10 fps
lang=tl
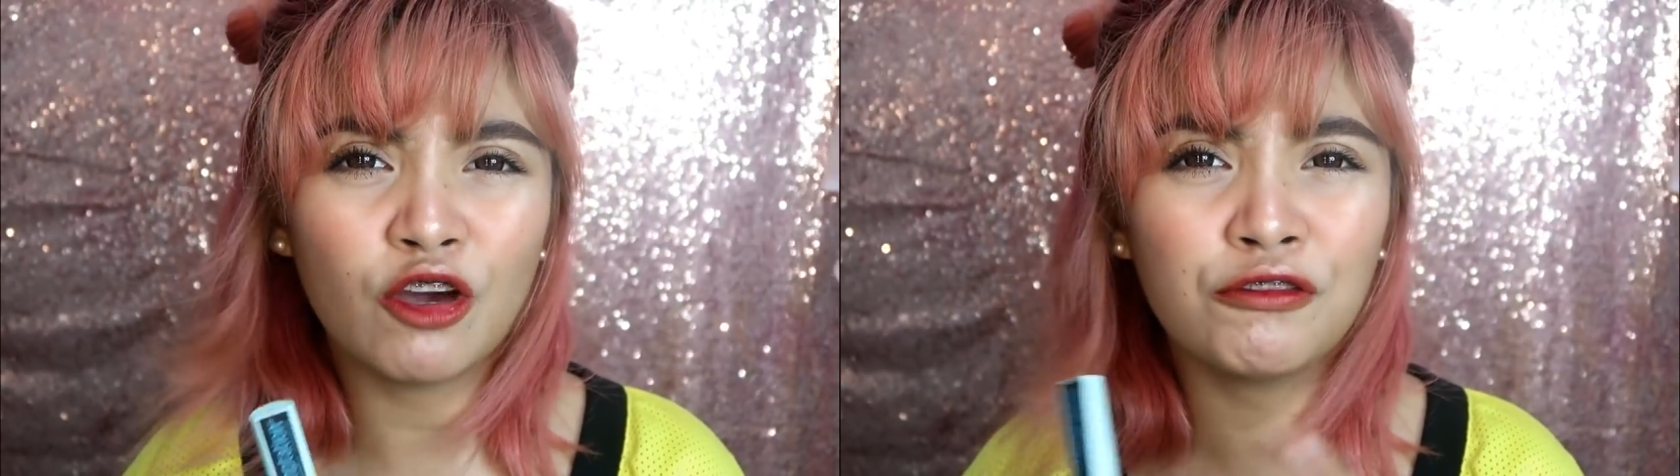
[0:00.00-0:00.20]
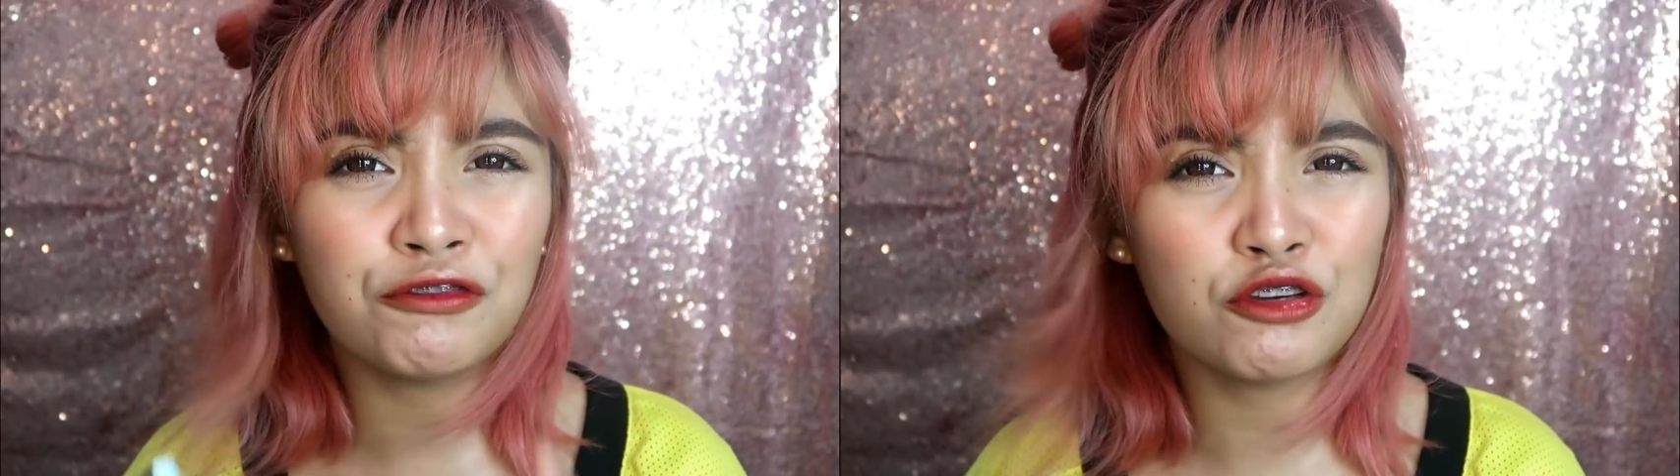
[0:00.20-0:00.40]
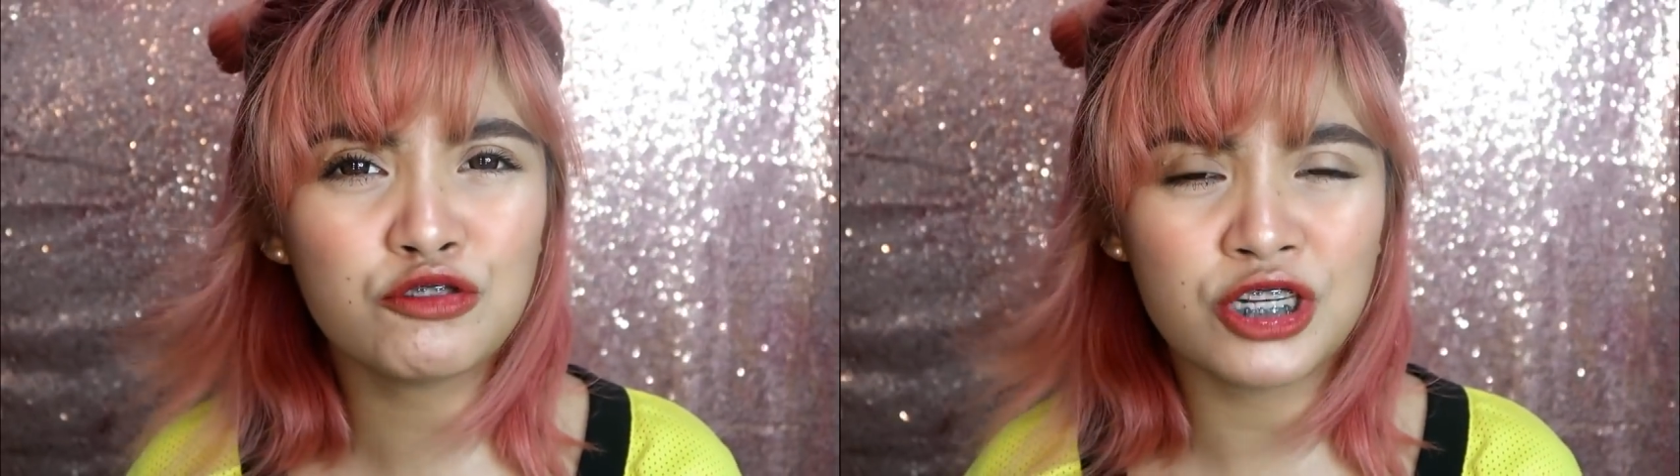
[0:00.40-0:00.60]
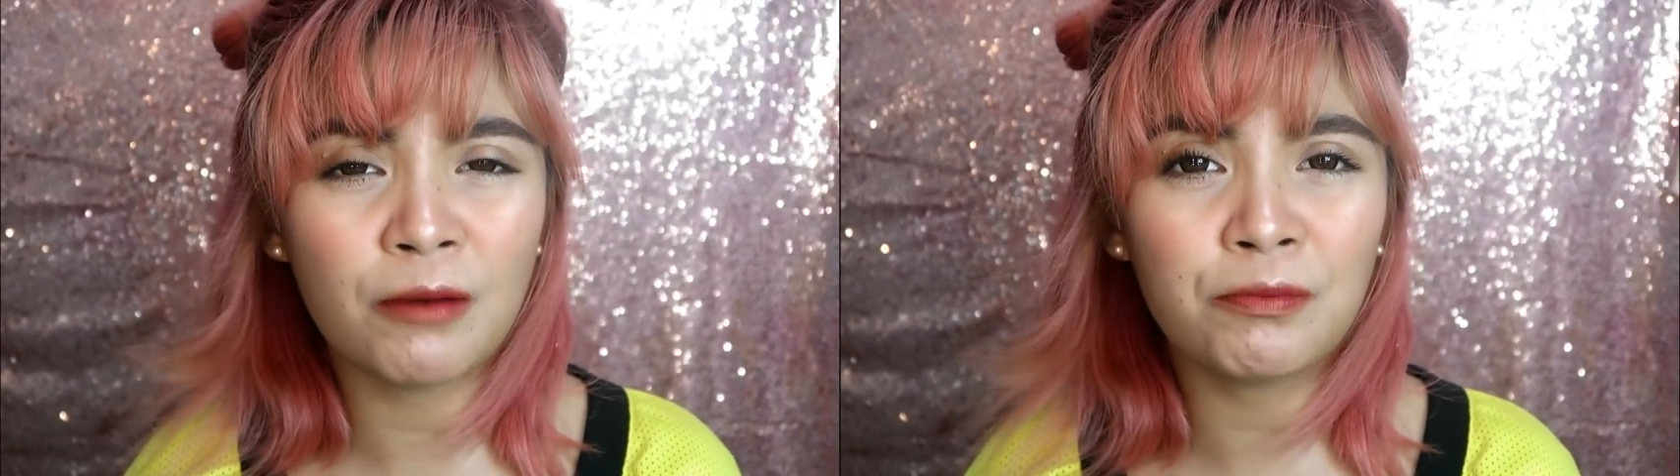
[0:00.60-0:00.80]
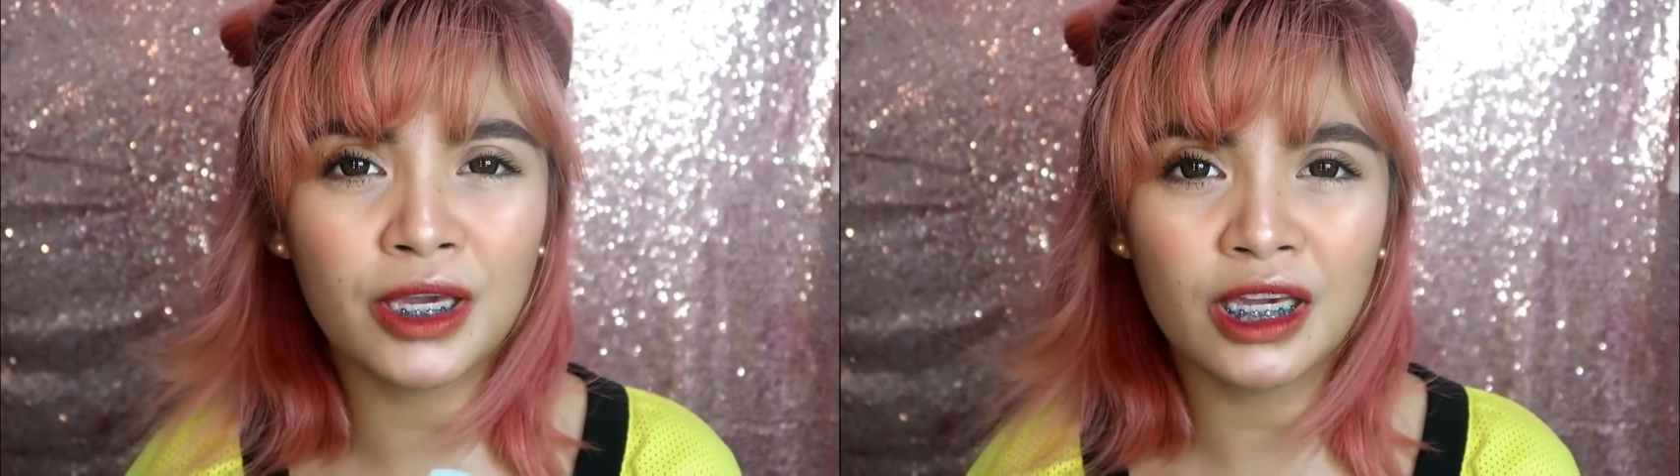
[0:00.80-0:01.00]
yon
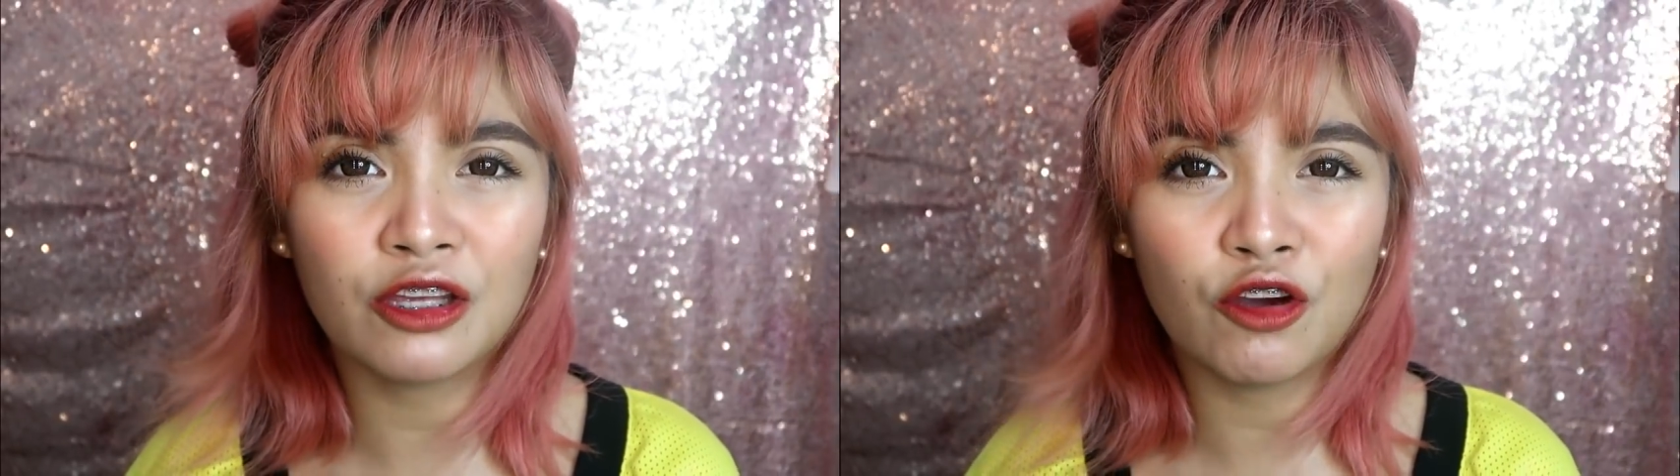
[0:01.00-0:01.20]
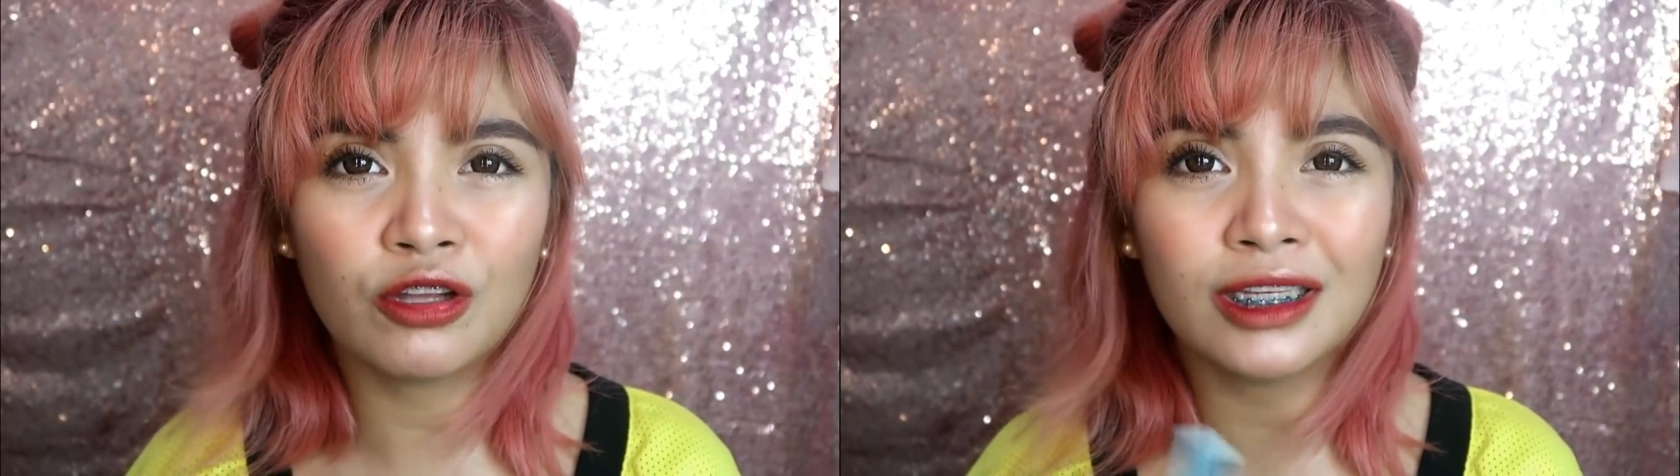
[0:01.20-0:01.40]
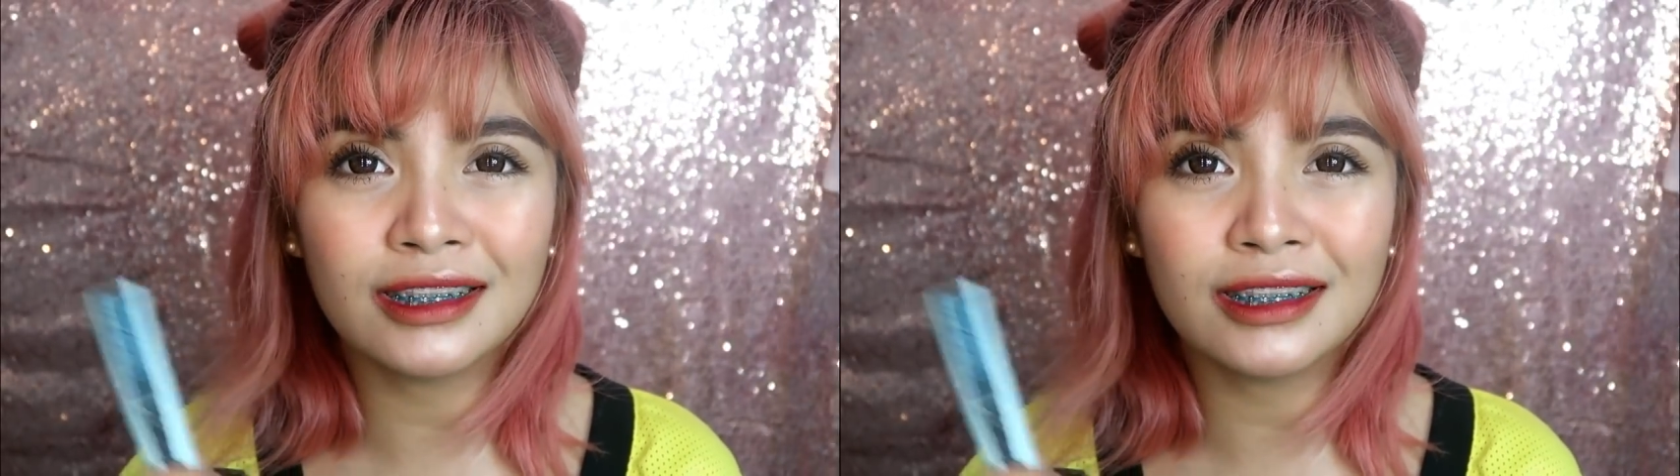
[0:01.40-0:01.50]
fuchsia pink yon